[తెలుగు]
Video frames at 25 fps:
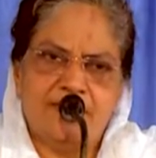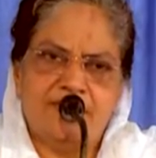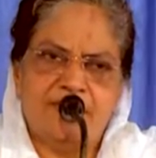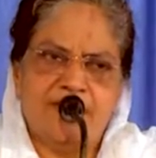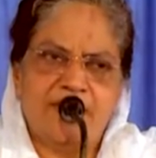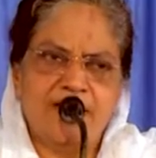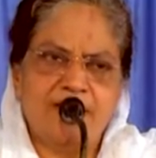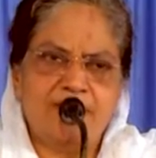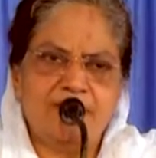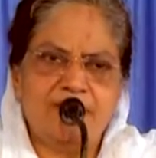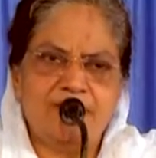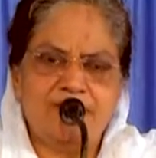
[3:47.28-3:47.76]

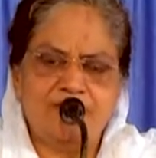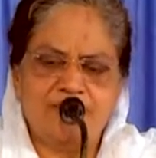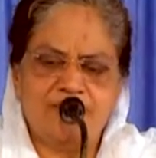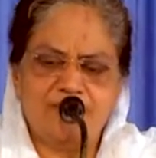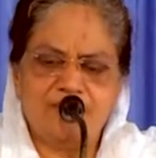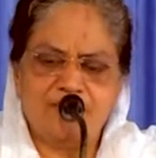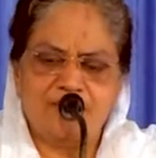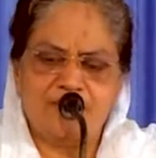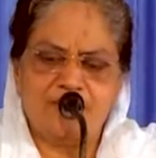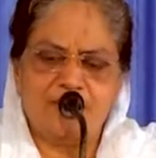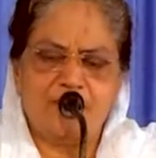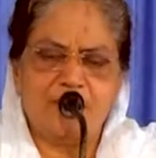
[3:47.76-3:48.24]
వైద్యుడు
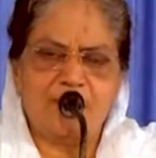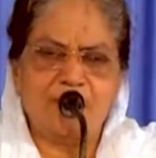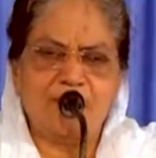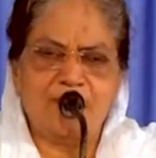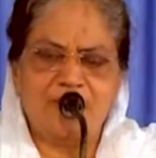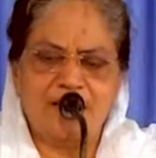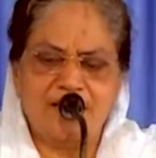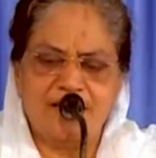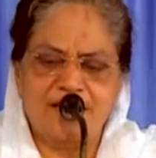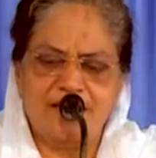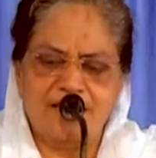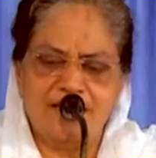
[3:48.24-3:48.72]
రోగం
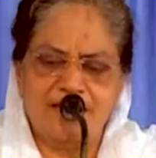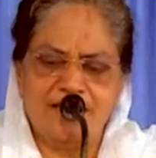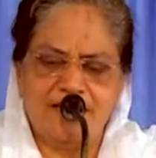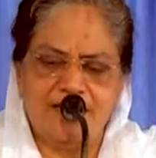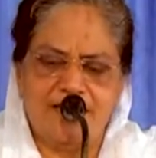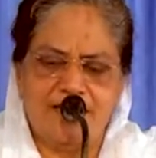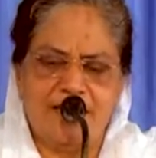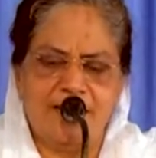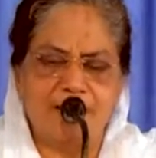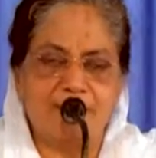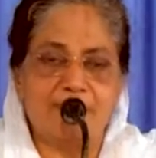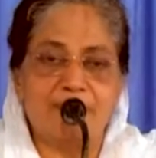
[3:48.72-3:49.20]
ఏదని
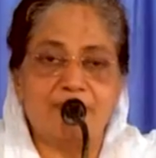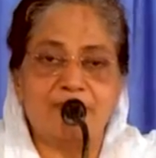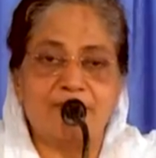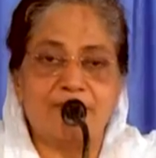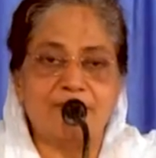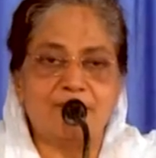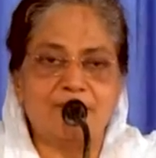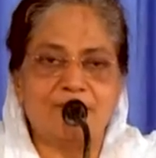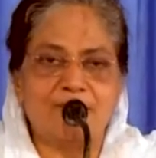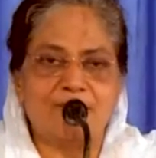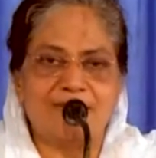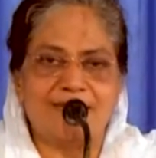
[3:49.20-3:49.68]
నాడి
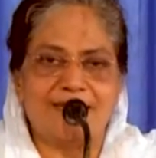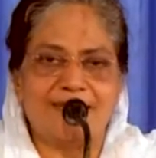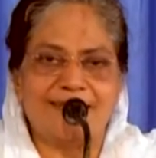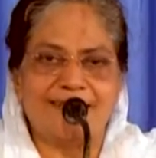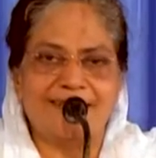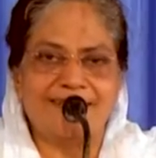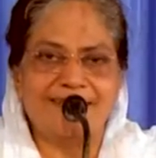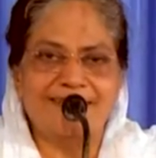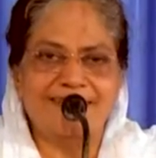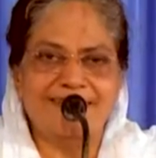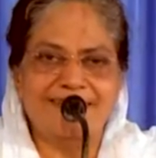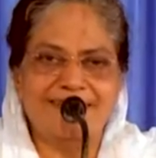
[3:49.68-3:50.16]
పట్టుకొని చూస్తాడు
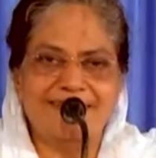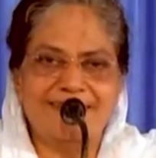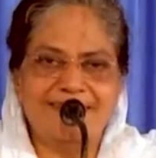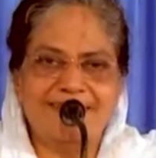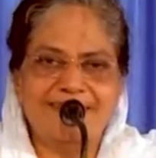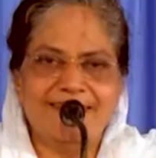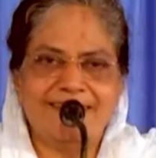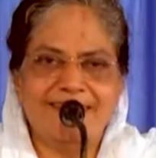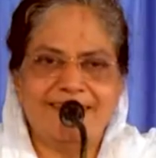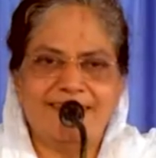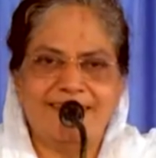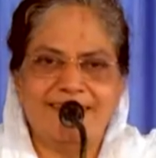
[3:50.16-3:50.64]
కదా
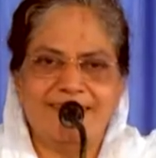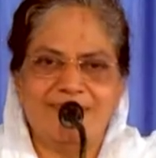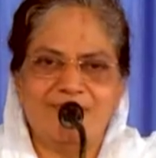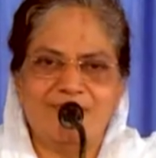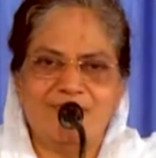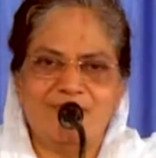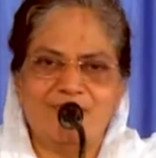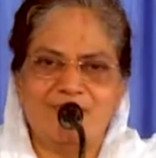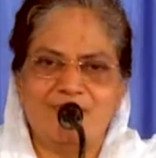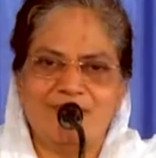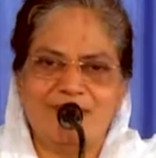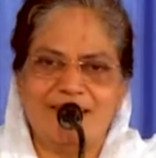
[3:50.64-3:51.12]

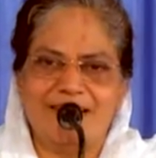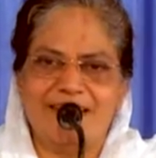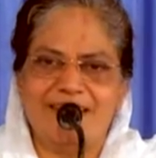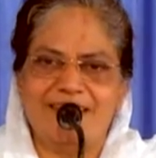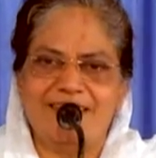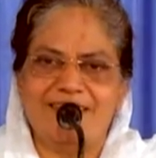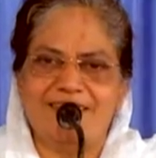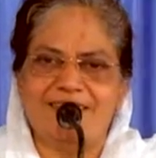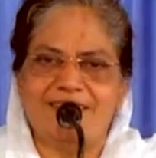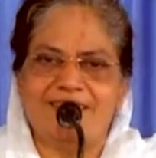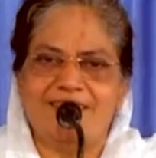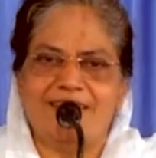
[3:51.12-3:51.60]
నువ్వు
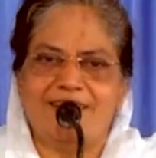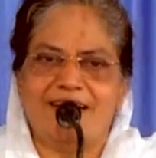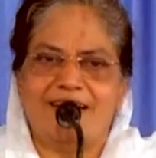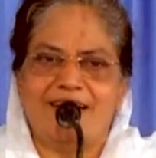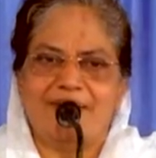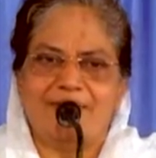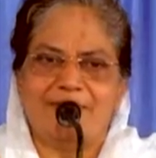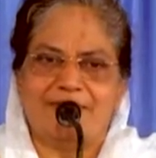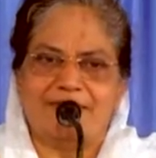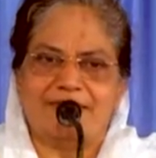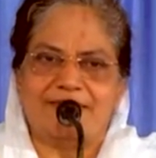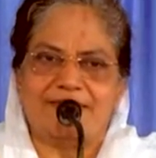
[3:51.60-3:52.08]
పోగానే చేస్తాడు
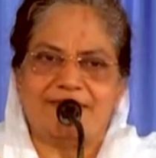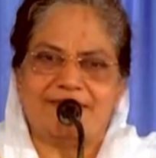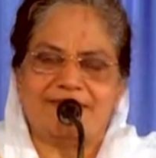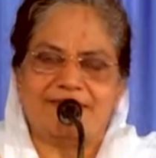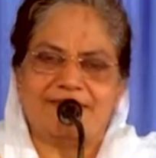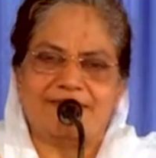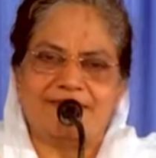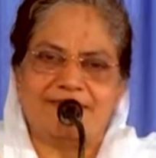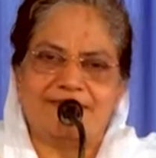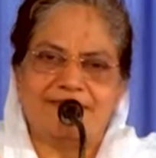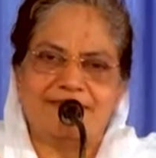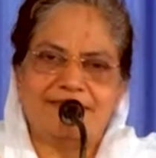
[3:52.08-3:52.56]
నాడి పడతాడు
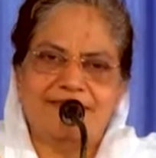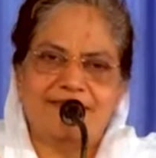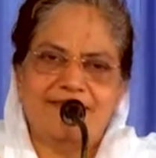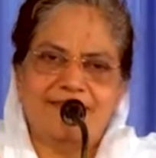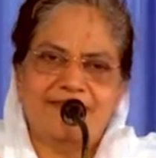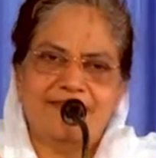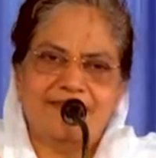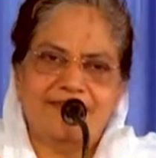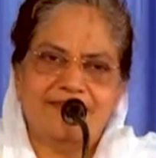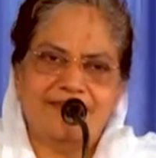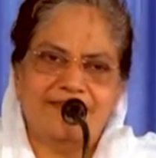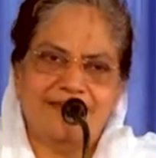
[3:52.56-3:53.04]

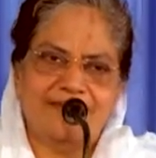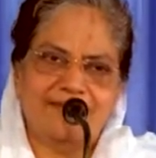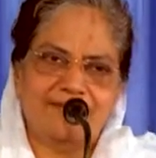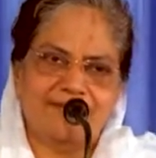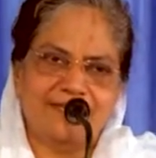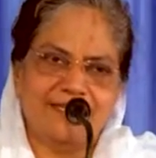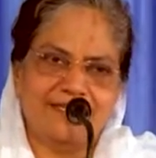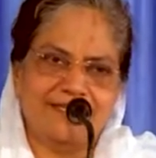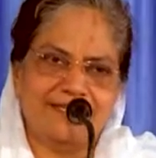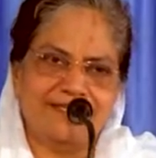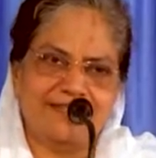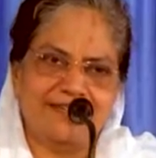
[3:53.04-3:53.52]
నాడి
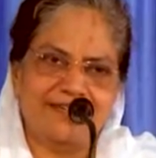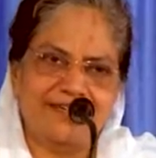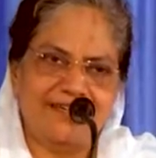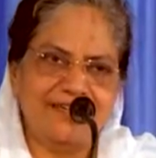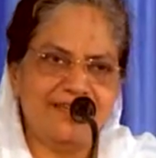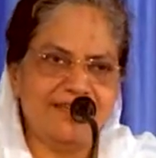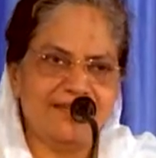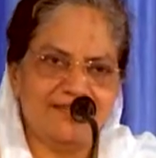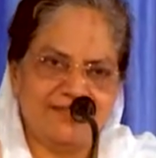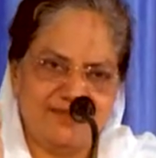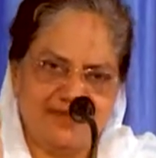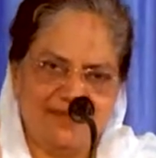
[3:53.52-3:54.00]
బట్టి
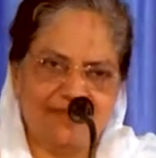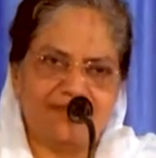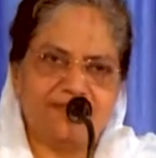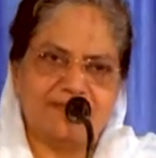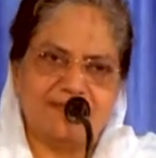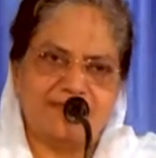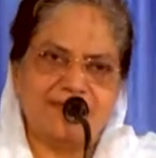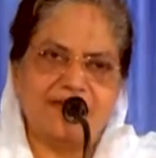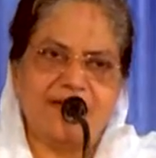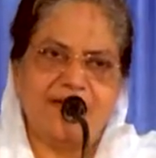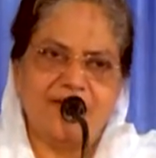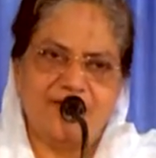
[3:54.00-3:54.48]
అంటే
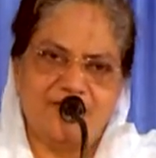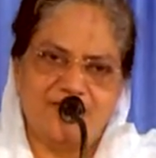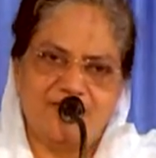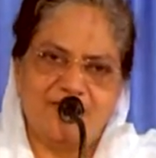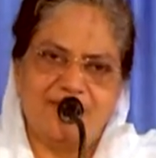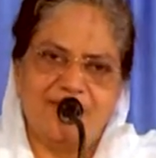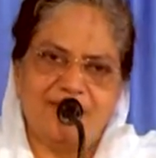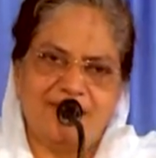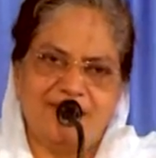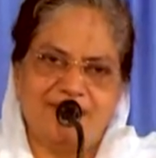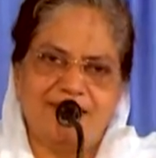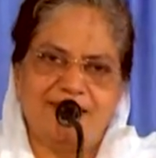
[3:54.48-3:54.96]

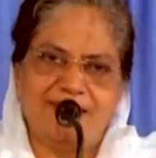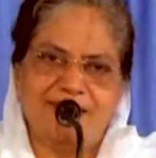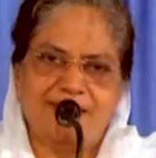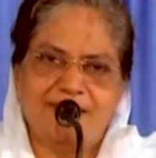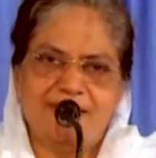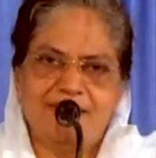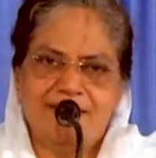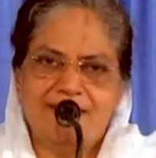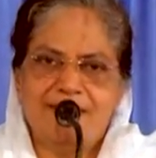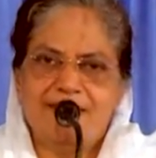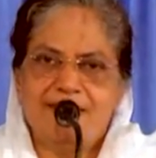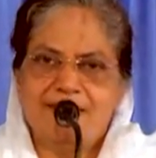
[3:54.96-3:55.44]
ఆయుర్వేద
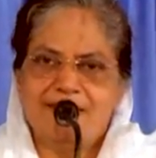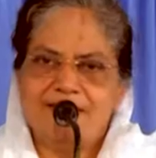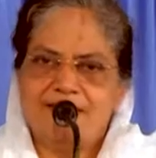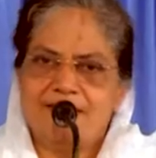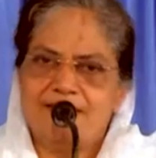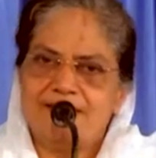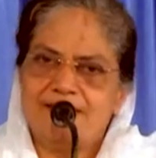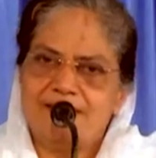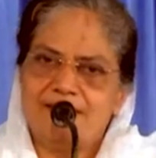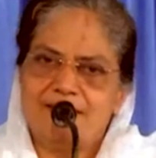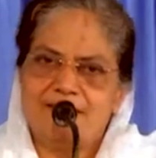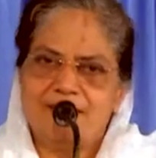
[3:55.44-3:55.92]

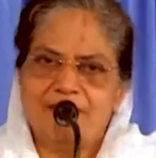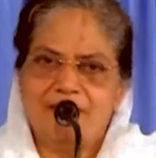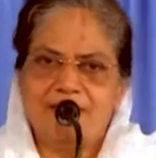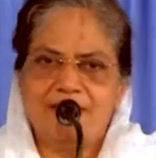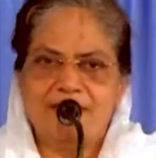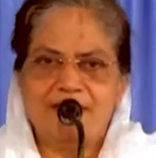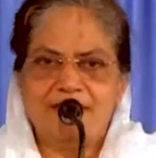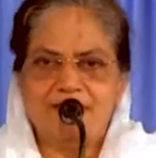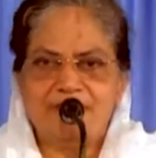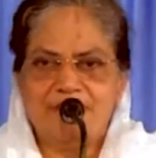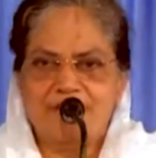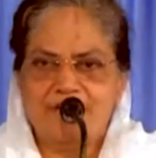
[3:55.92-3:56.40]

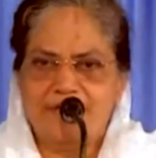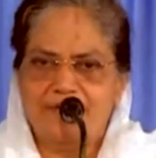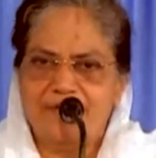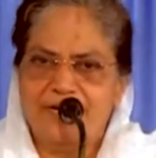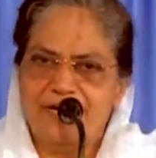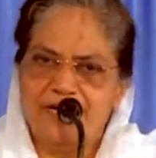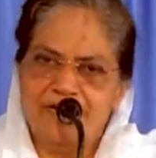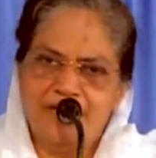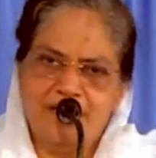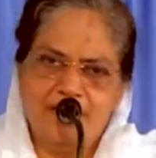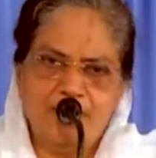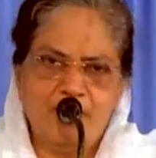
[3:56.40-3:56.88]
శాస్త్రమైన మరి
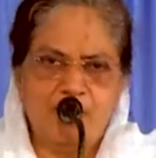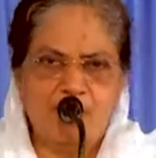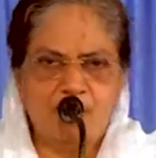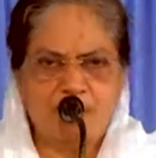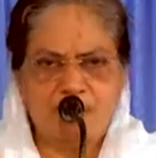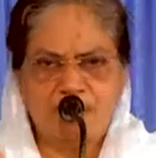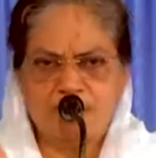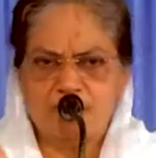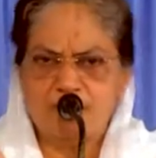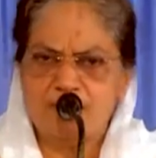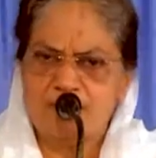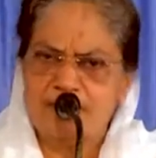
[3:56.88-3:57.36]
మెడికల్
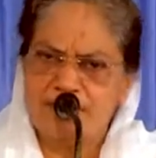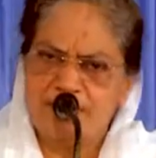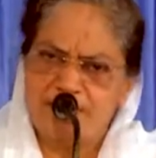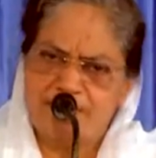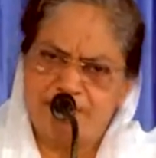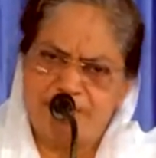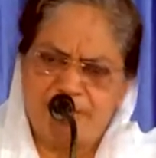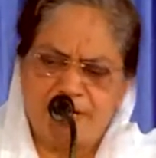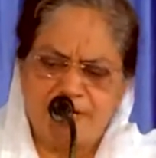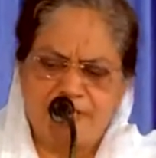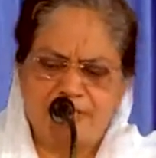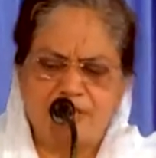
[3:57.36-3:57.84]
డాక్టర్స్ కూడా
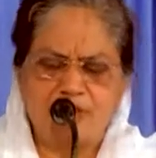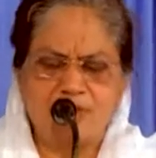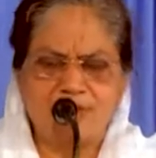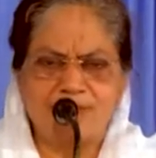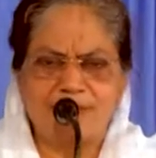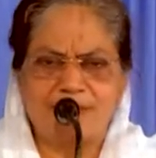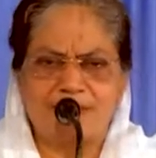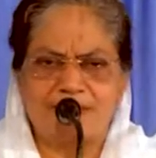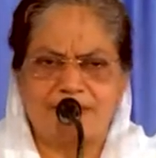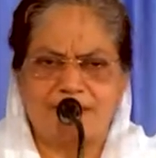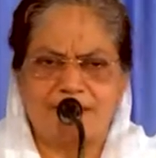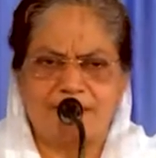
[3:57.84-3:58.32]
ఇట్లా పల్స్
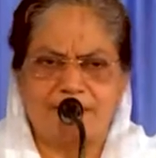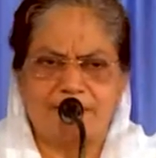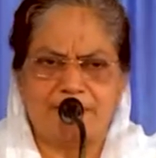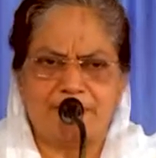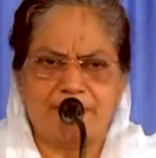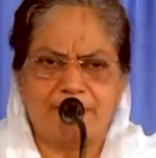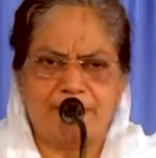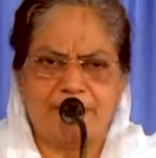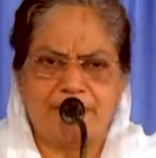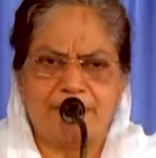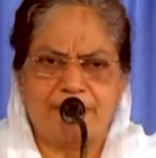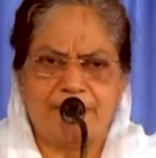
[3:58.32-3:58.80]
చూస్తారు
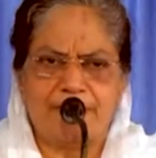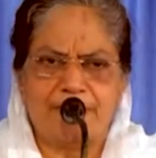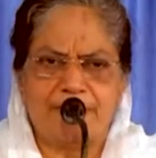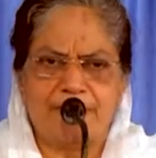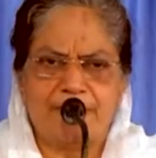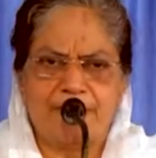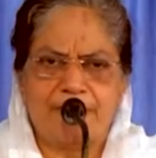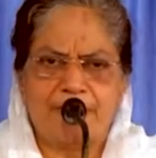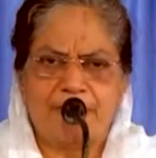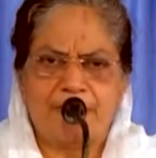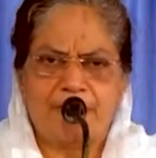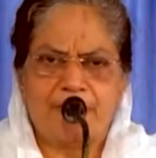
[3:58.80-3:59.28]
తప్పకుండా
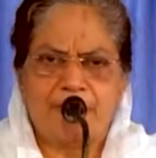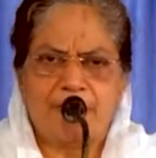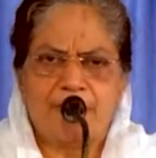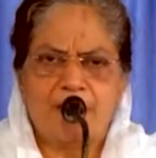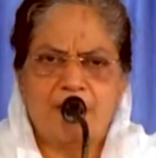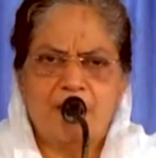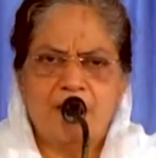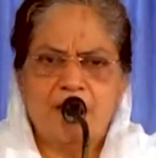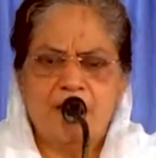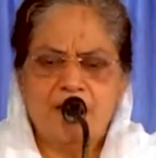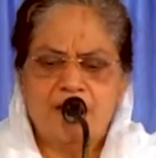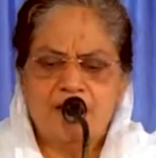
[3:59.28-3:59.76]

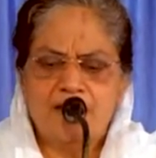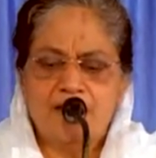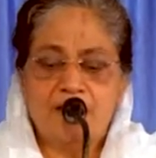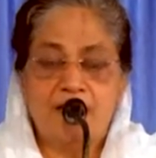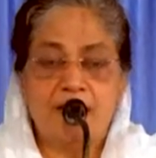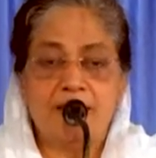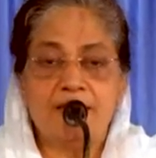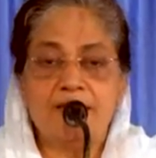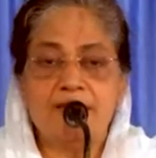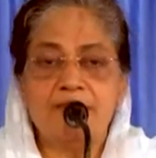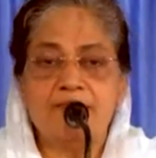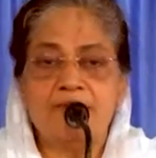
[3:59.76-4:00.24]

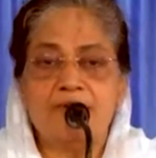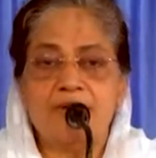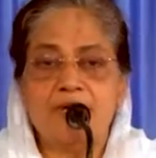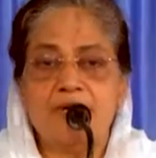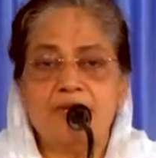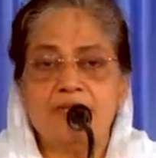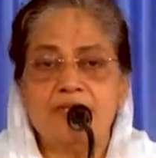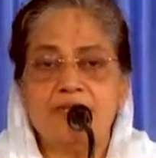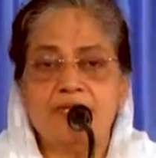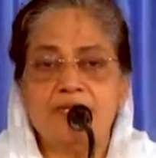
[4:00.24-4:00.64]
దాంట్లో వాళ్ళు